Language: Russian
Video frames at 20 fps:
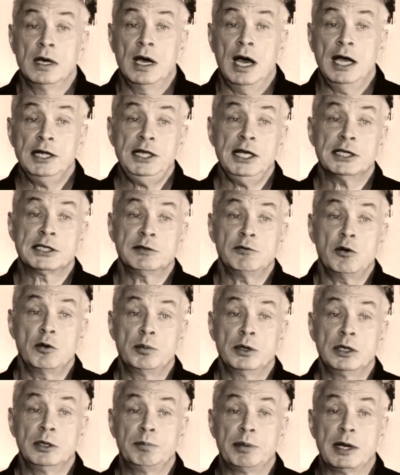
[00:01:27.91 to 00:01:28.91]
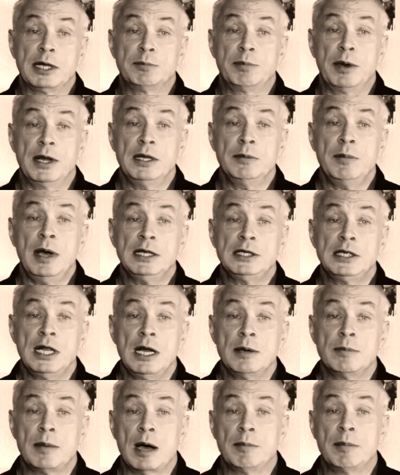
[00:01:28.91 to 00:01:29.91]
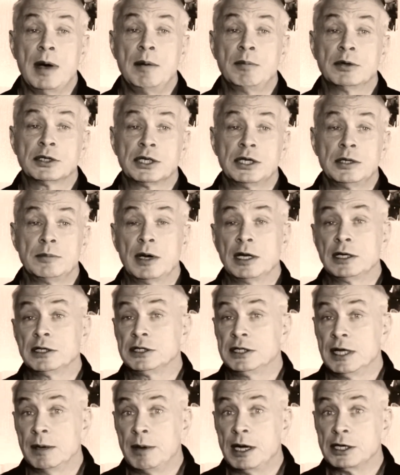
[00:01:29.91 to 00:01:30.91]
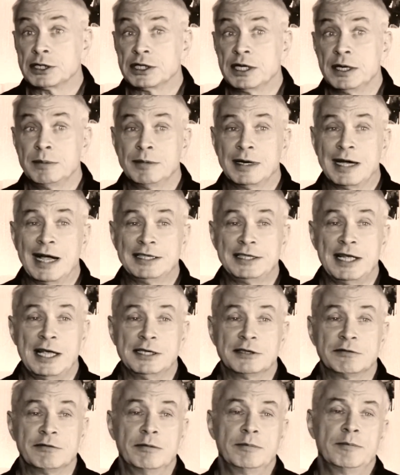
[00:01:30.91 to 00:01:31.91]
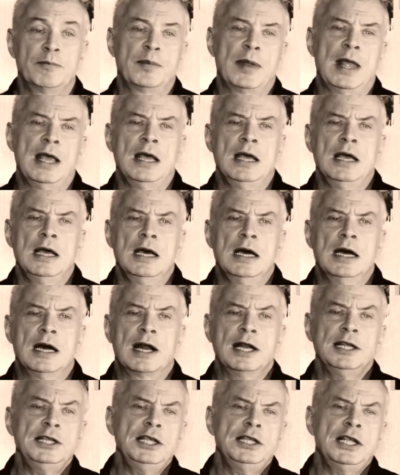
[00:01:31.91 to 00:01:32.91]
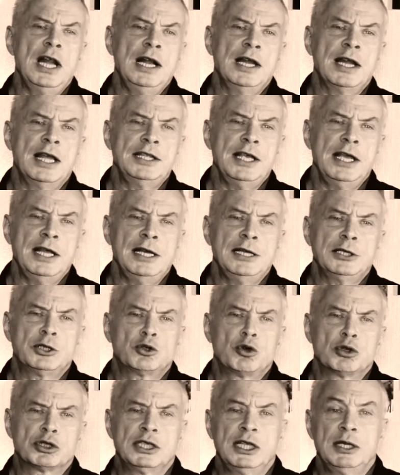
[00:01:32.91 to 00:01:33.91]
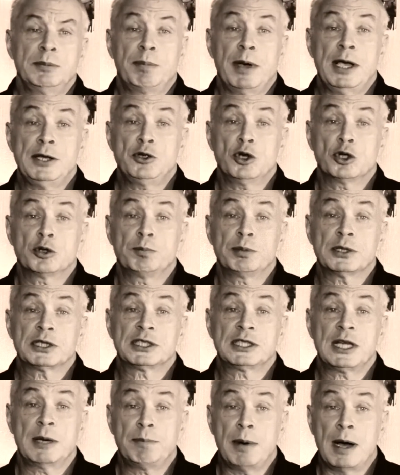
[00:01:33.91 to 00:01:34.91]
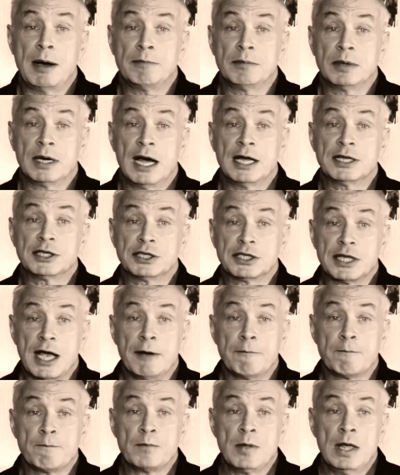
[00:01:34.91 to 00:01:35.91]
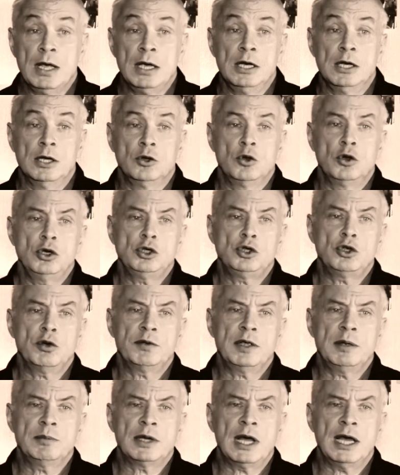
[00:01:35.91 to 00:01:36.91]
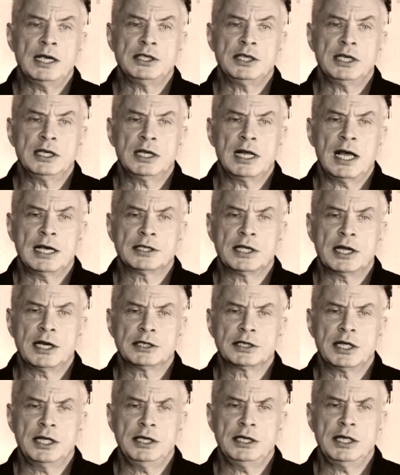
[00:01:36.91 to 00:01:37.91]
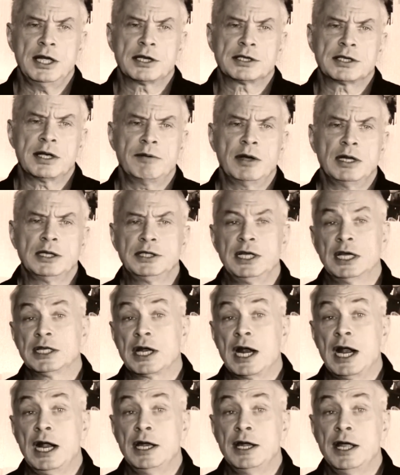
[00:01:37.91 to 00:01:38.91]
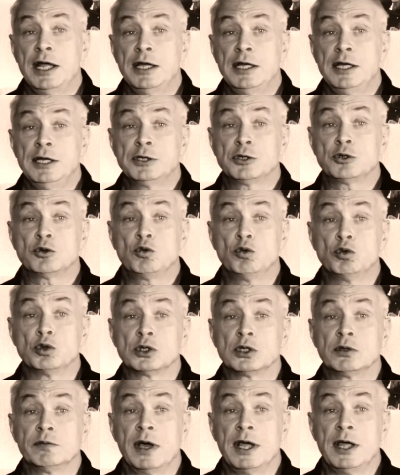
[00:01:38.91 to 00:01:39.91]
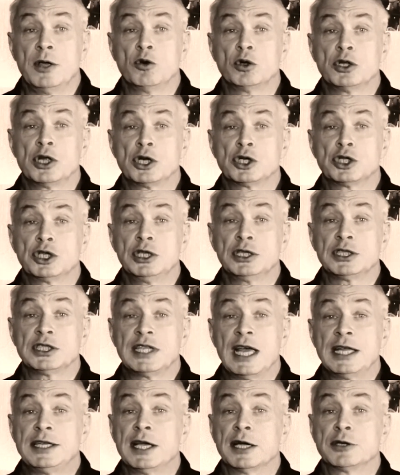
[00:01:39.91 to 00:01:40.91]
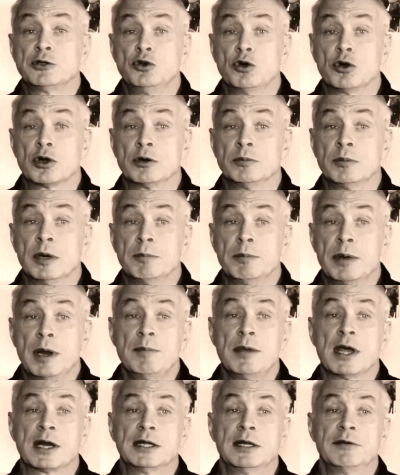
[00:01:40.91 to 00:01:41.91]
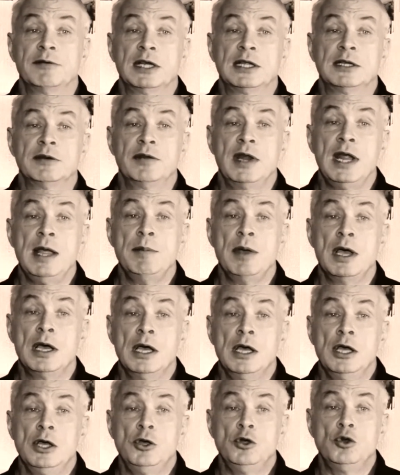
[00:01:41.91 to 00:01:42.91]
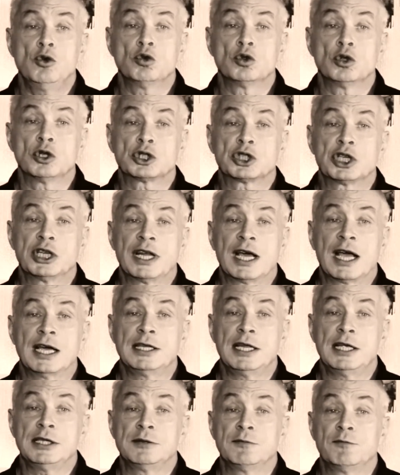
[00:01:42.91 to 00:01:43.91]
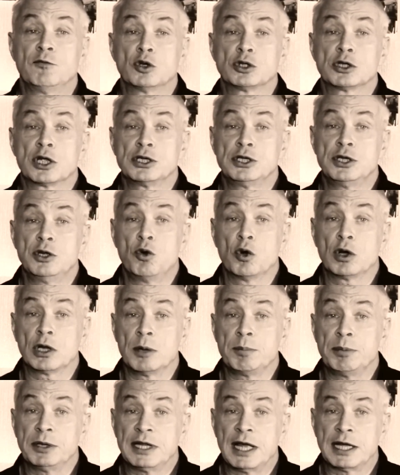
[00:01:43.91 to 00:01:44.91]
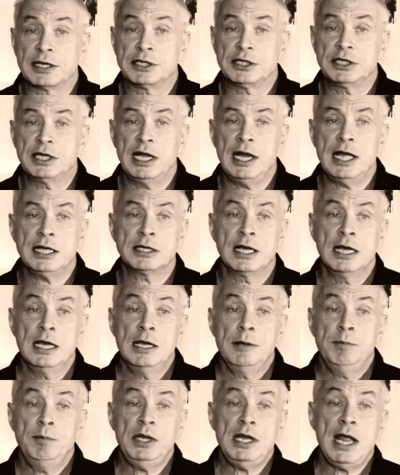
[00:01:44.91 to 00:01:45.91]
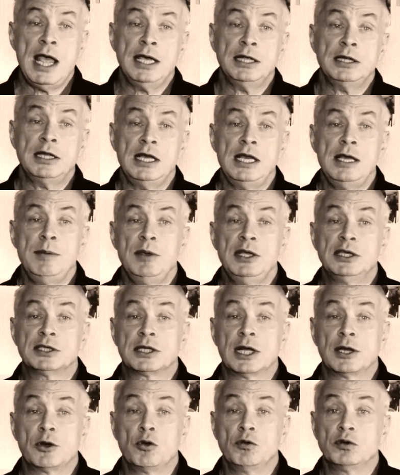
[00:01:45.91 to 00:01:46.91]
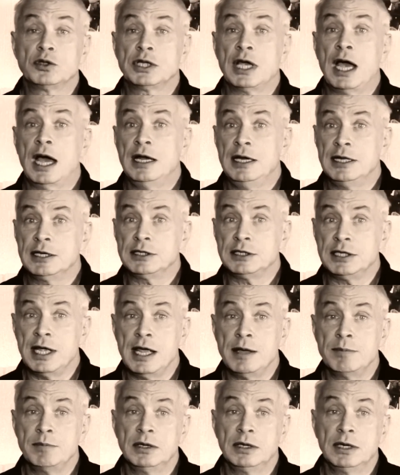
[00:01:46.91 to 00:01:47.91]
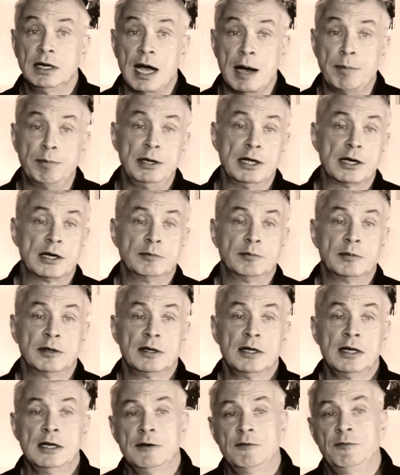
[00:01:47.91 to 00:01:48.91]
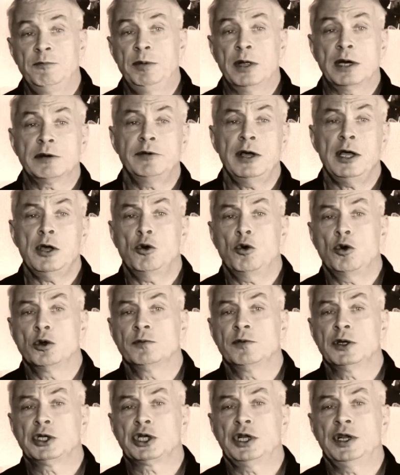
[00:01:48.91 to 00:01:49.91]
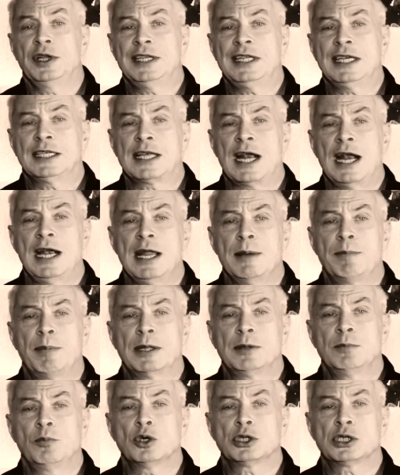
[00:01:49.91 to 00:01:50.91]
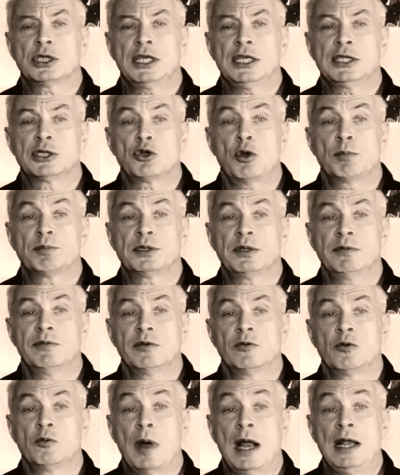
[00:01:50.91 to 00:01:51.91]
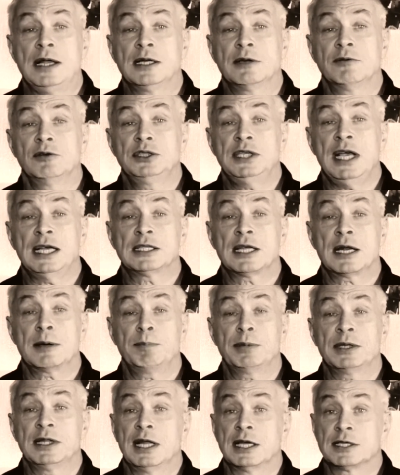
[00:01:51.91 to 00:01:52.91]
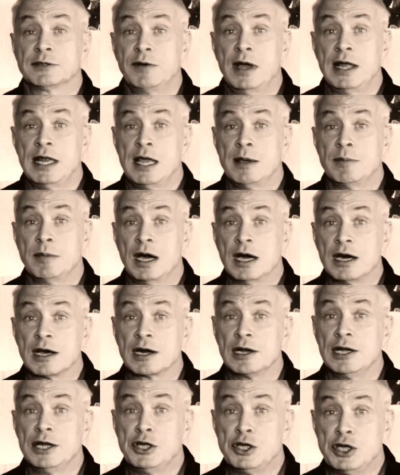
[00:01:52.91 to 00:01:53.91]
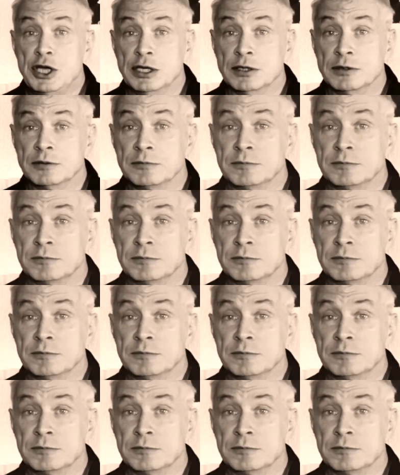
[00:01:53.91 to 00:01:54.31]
Отец его был предпринимателем, а мама занималась домашним хозяйством. Родители надеялись, что сын пойдет по стопам отца – но еще в гимназии Лазаря заинтересовал театральное искусство, и он решил стать актером. Примерно в это время юноша, находясь в возрасте около 15 лет, меняет имя и становится Алексеем Каплером. Впервые он вышел на театральные подмостки собственного маленького театра под названием «Орликин».